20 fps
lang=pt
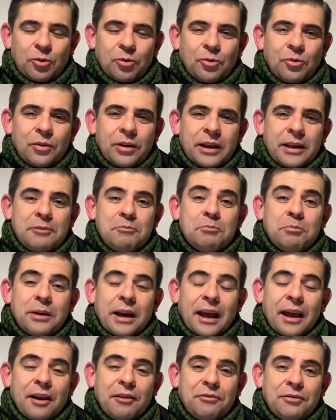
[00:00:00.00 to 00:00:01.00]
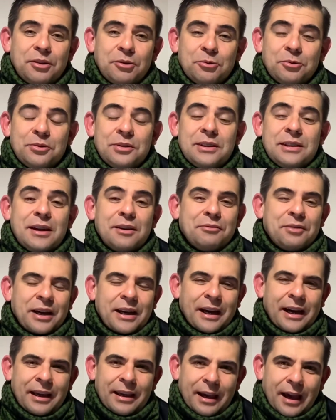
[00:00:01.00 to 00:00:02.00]
Em breve o dia vai
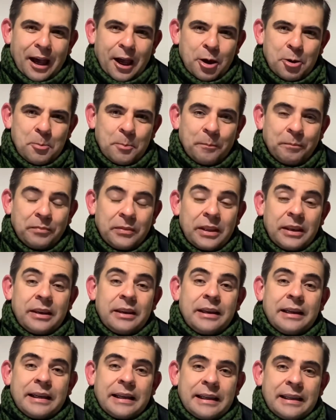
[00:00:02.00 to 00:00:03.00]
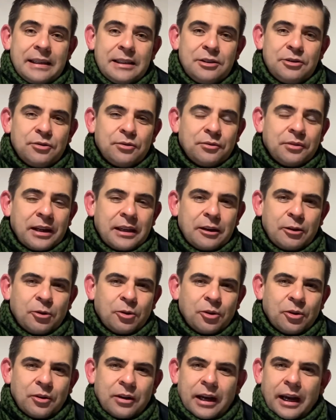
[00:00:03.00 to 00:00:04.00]
raiar e Cristo vai lhe
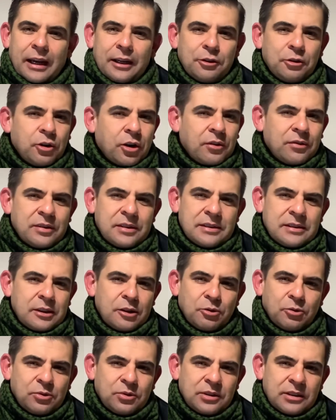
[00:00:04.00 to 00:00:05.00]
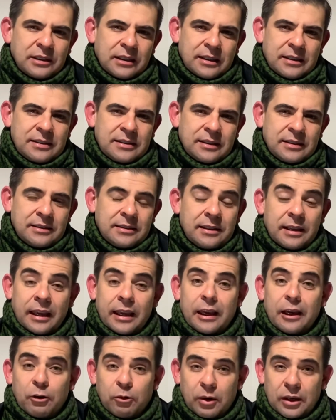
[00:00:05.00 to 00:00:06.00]
colocar em novas circunstâncias.
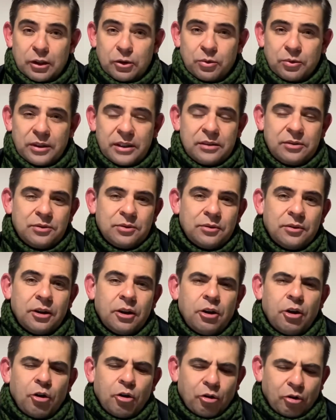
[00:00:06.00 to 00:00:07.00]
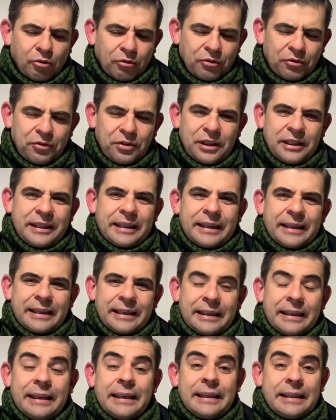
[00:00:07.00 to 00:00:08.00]
Enquanto isso, confie
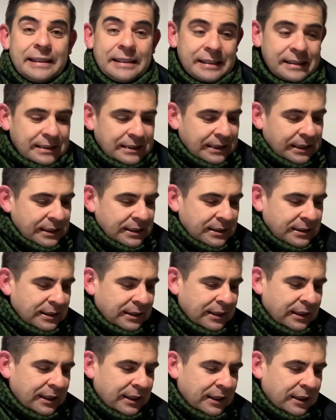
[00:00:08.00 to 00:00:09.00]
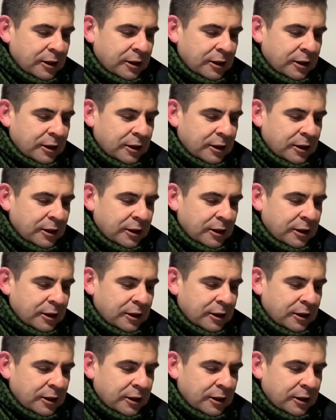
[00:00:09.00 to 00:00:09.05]
nele, descanse nele.